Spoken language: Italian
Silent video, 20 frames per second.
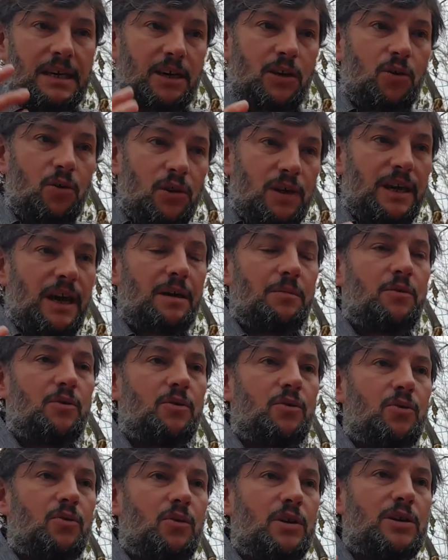
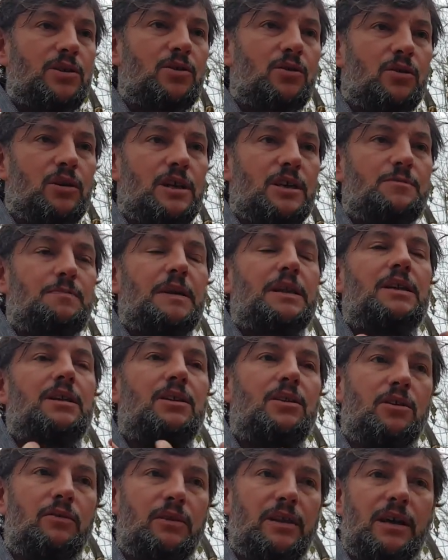Cogliamo quali sono gli aspetti
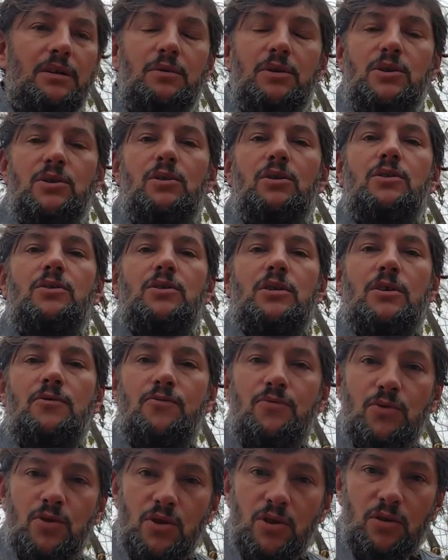di novità, quali sono le cose che
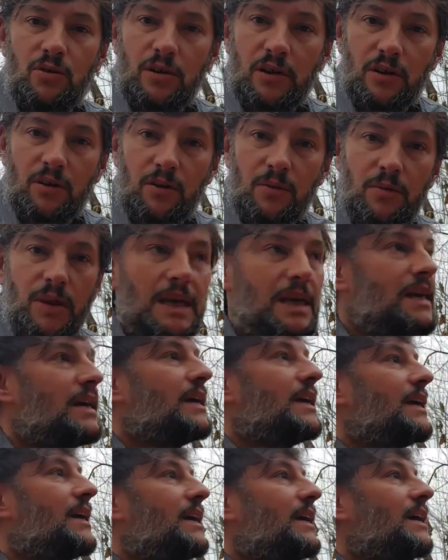funzionano
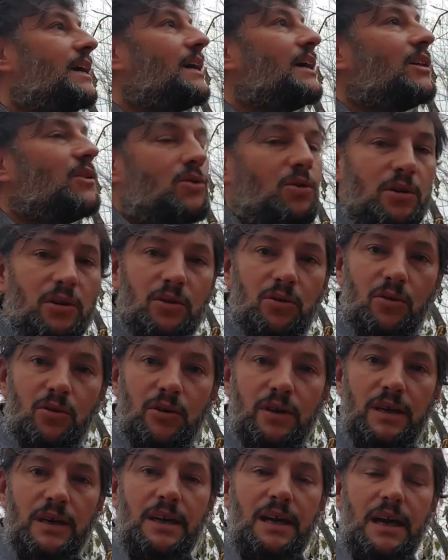eh, intorno a
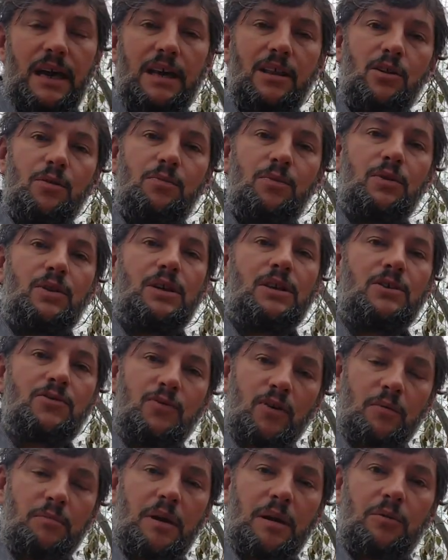noi e dopo
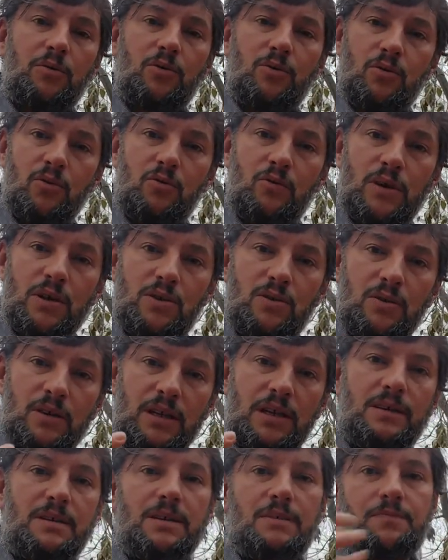trasformiamo tutto questo
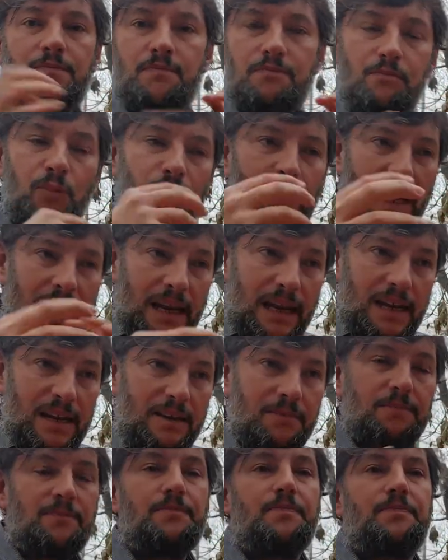in
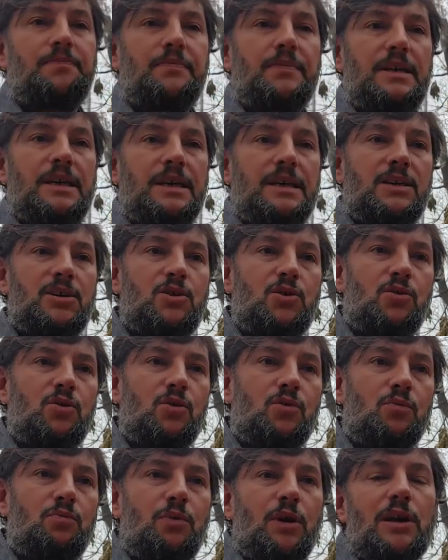modelli che
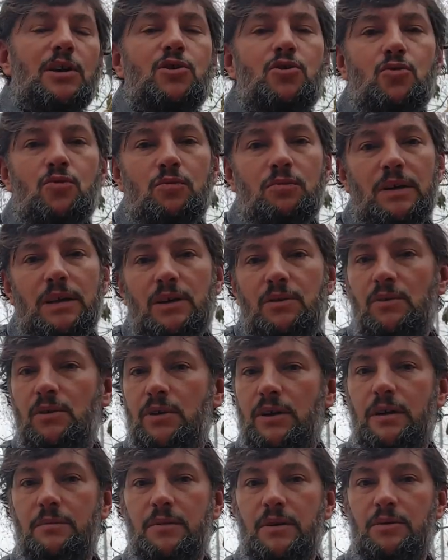sono un po' la summa di
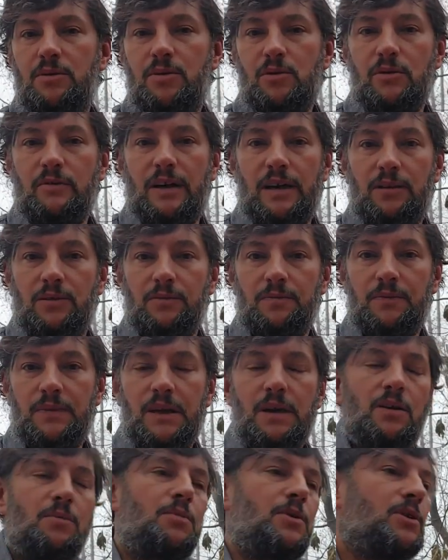quello che abbiamo trovato.
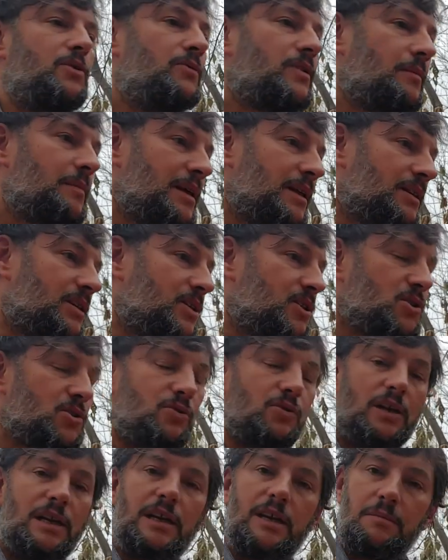Poi ovviamente ci
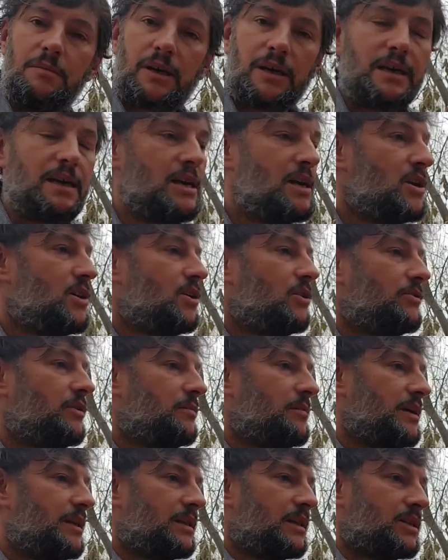sono i libri,
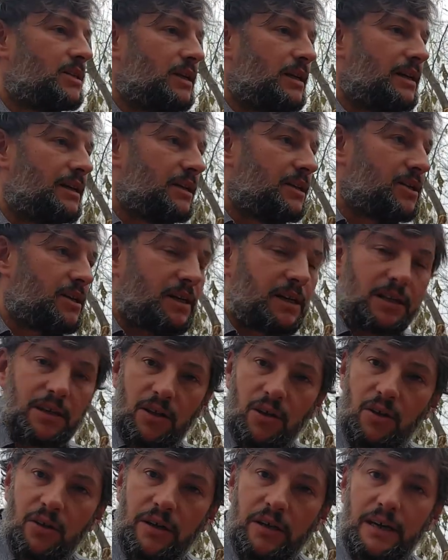ovviamente c'è la ricerca
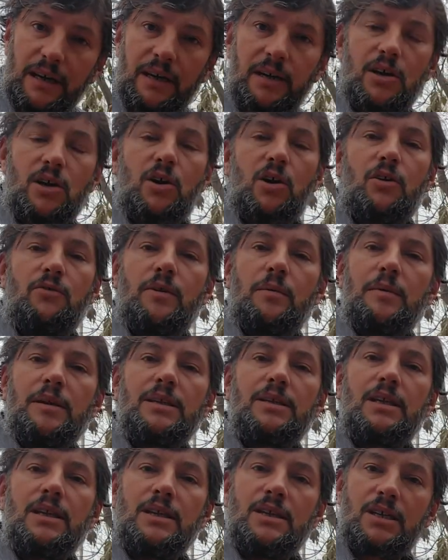teorica,
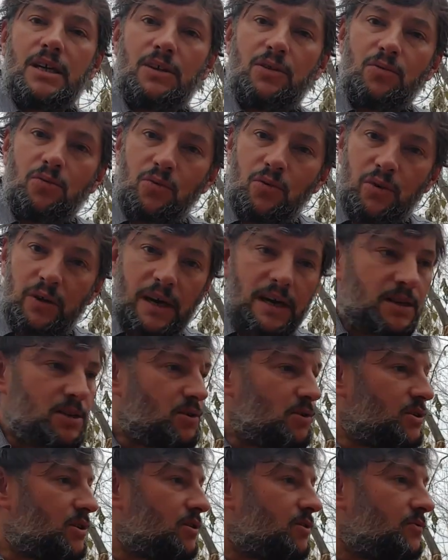ovviamente c'è tutto il
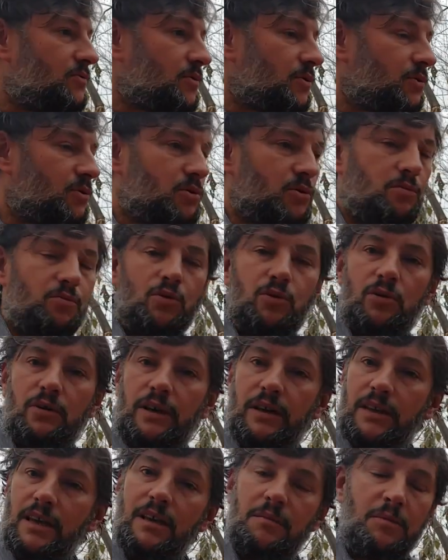resto, c'è il confronto col mondo
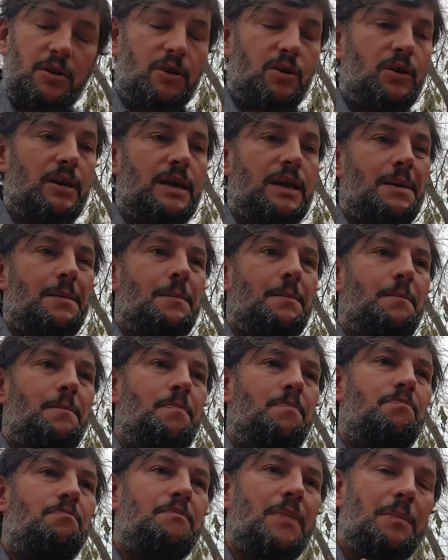accademico,
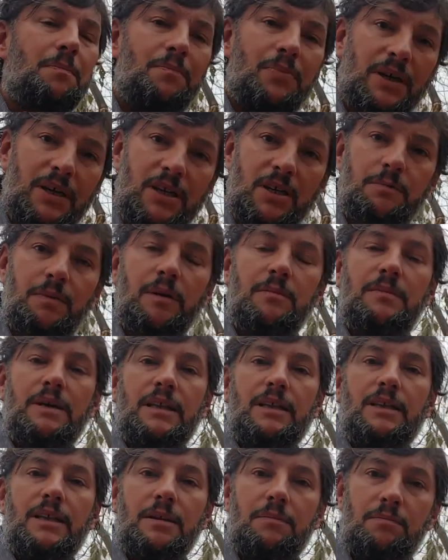ma
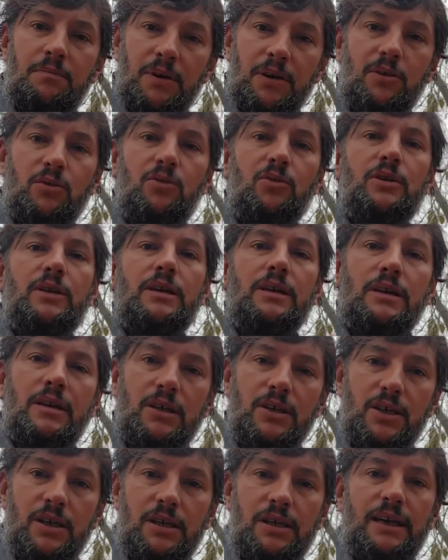principalmente per noi
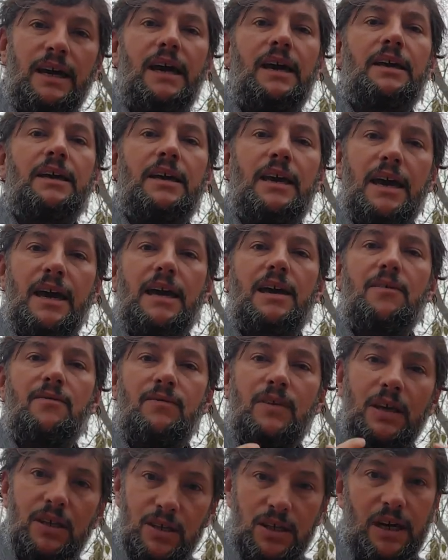ricercare è
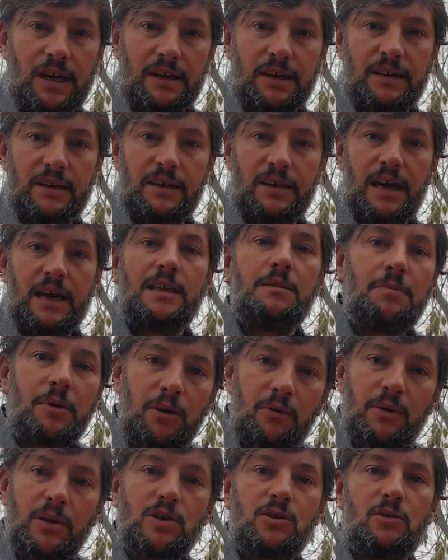viaggiare ed è
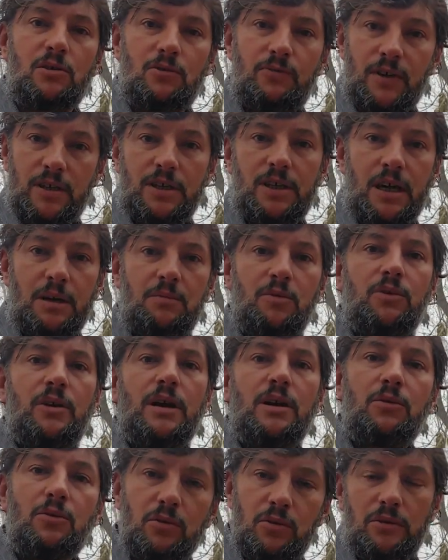per questo che lo facciamo
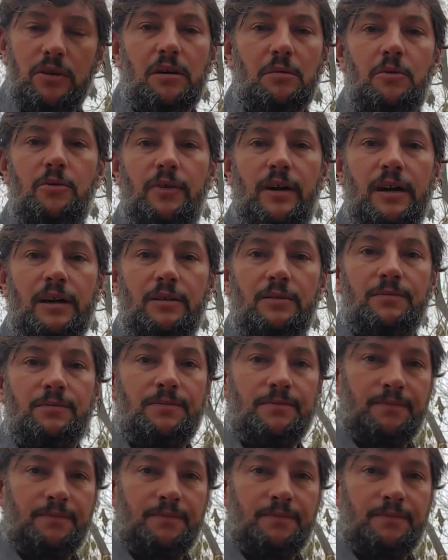e continueremo a farlo.